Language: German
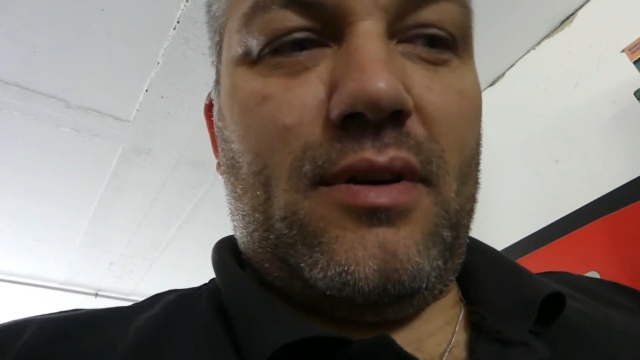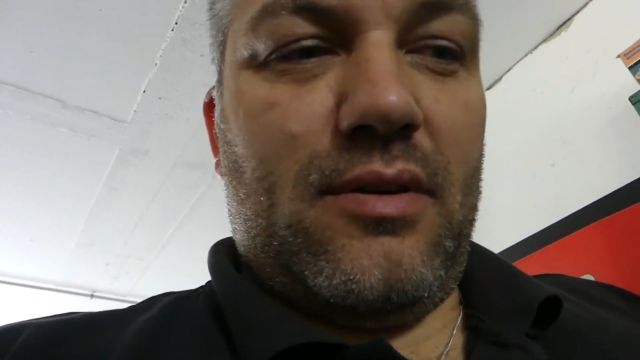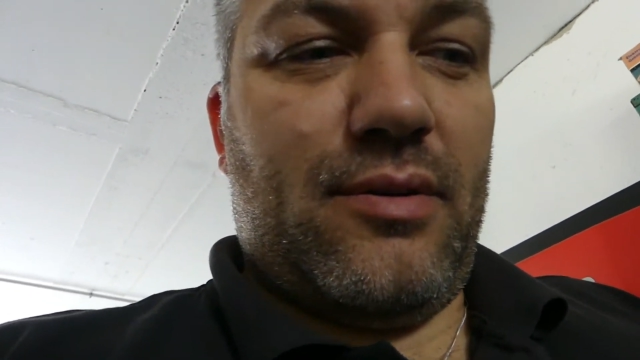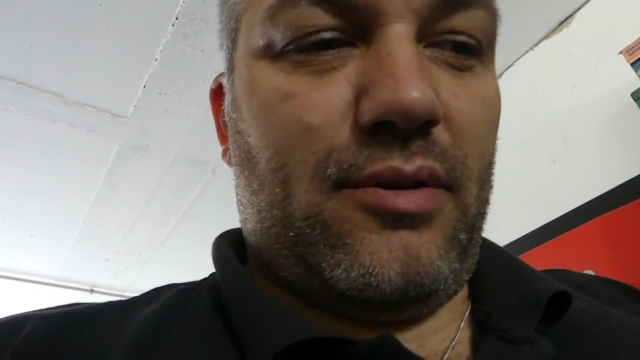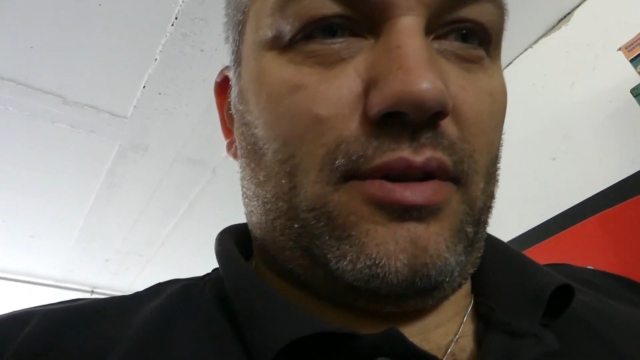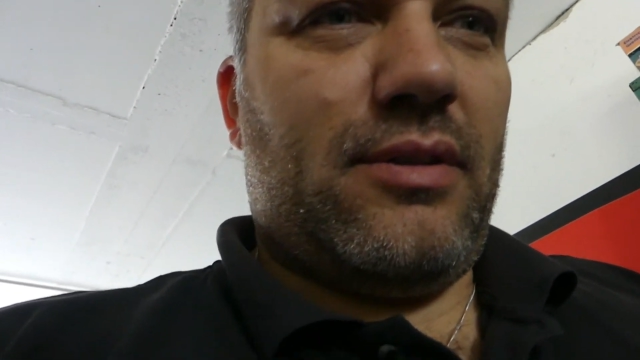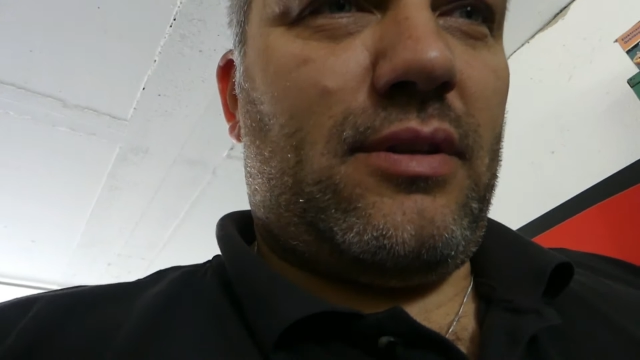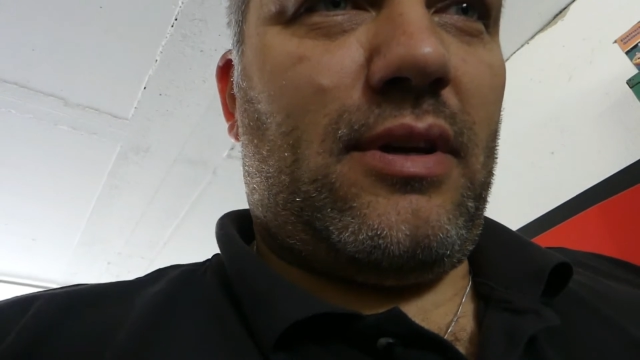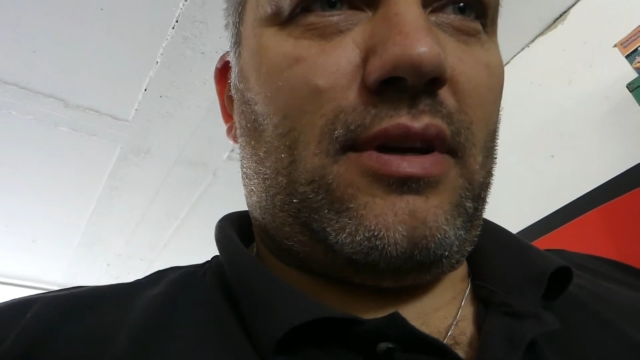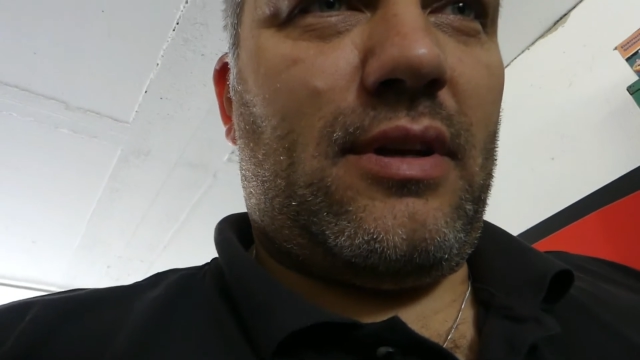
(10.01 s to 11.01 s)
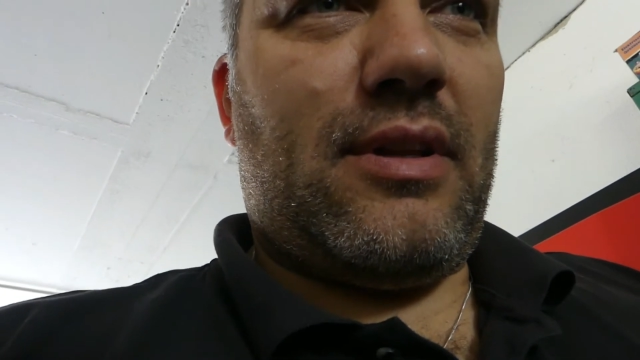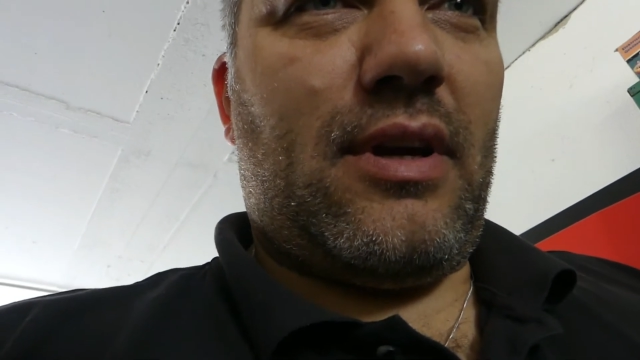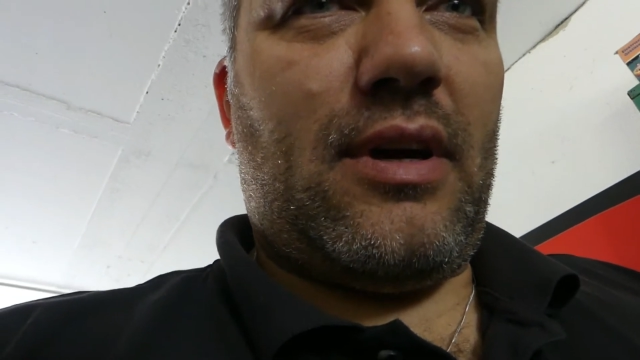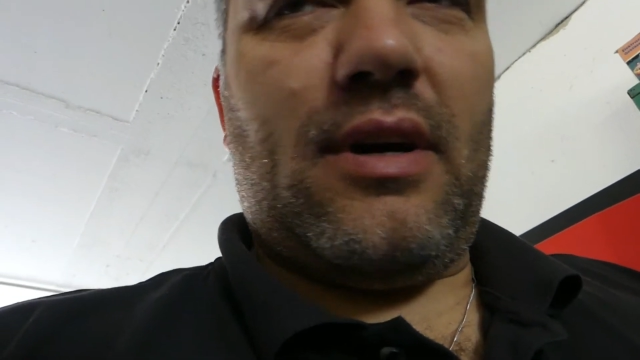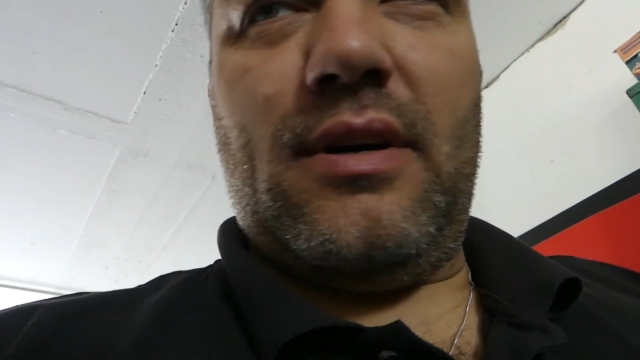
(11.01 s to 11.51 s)
Und
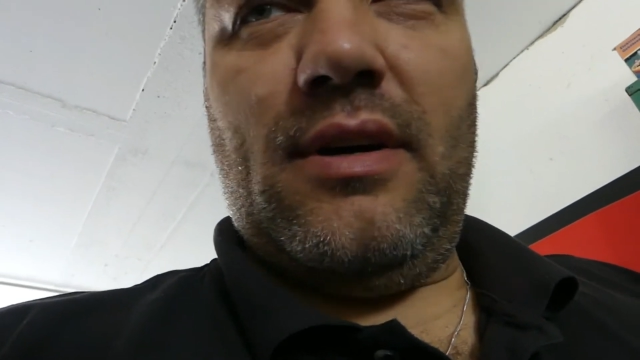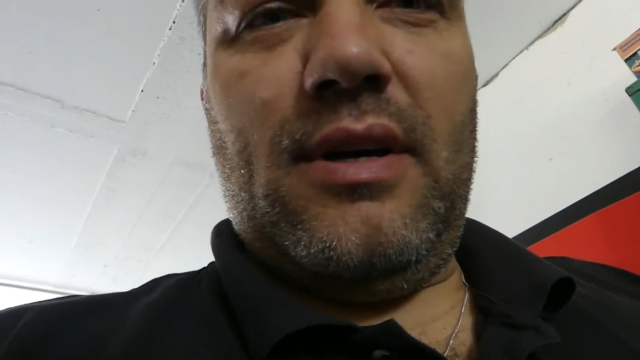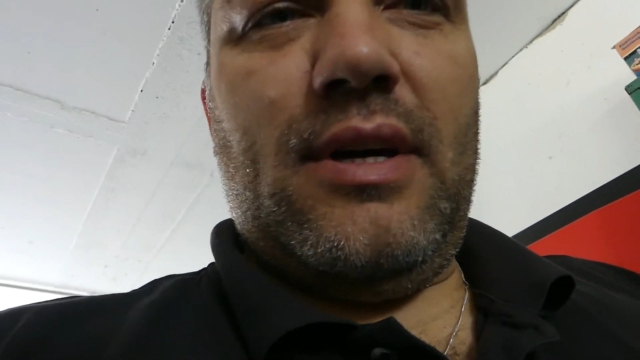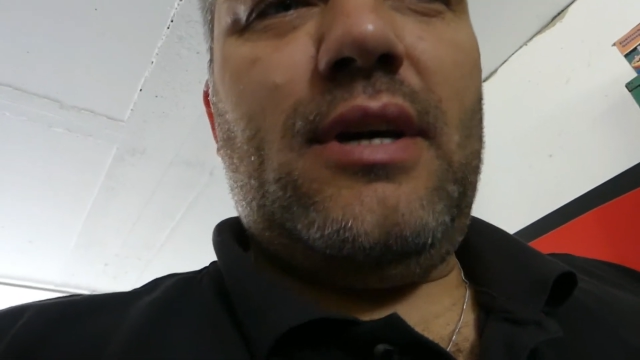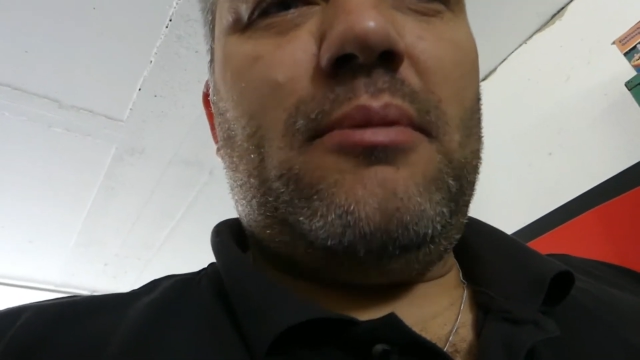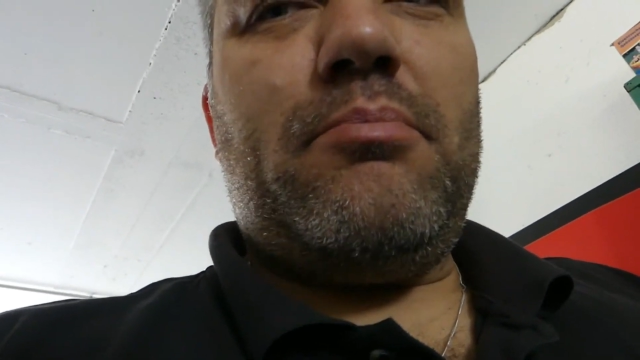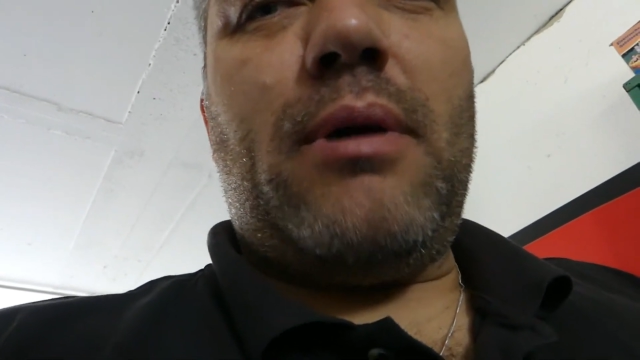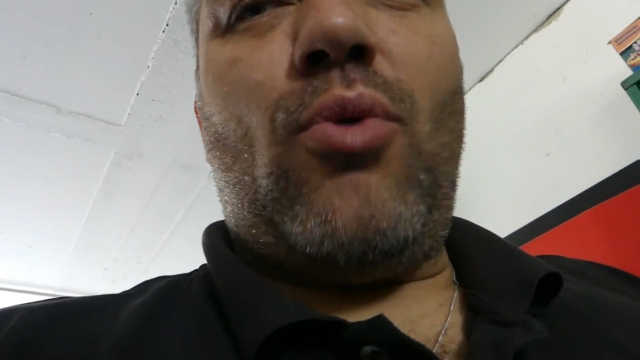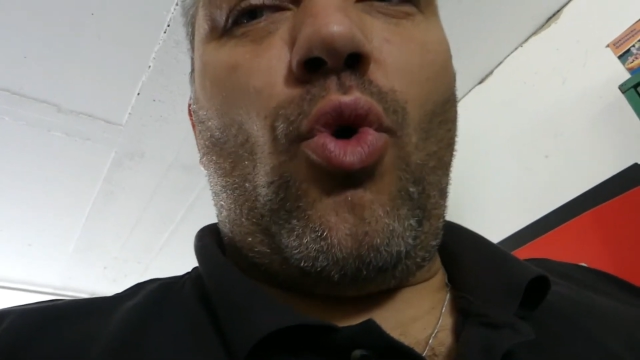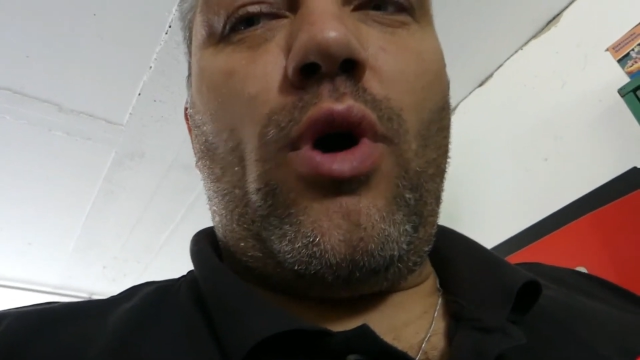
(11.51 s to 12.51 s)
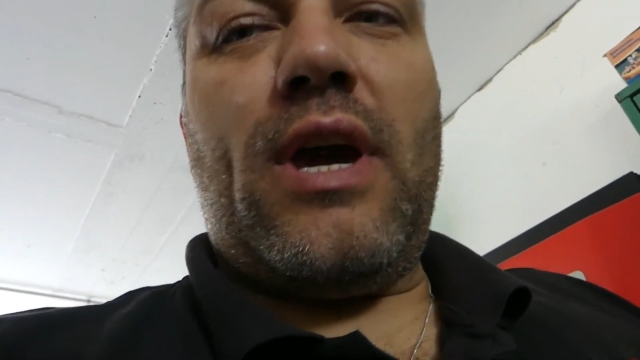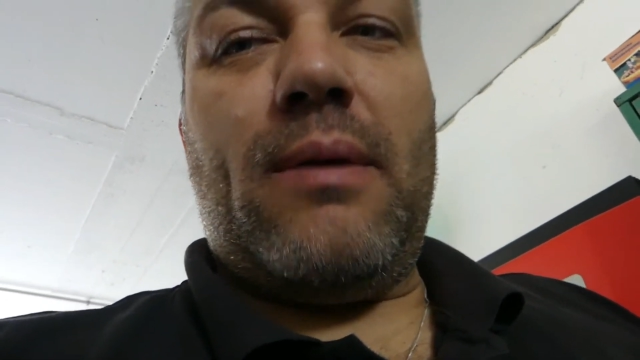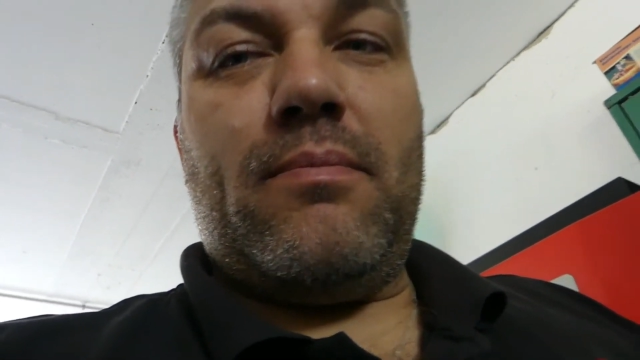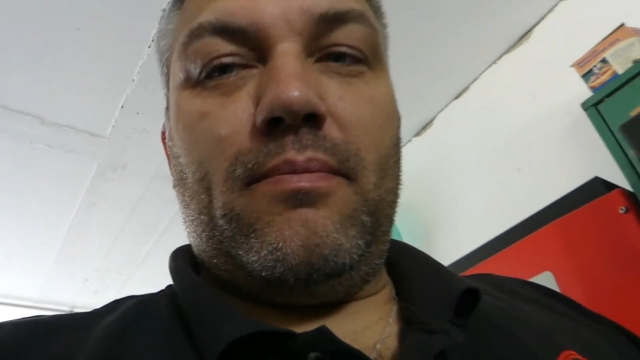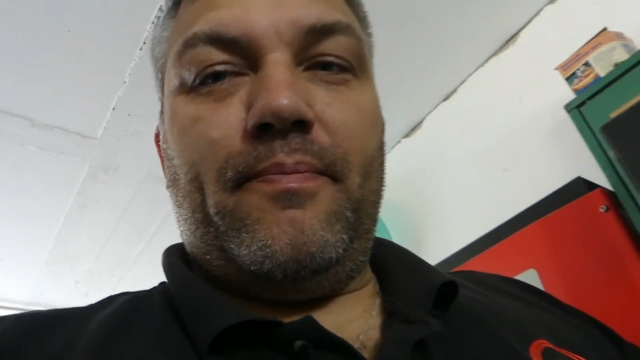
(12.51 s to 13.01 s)
naja, beim Hochheben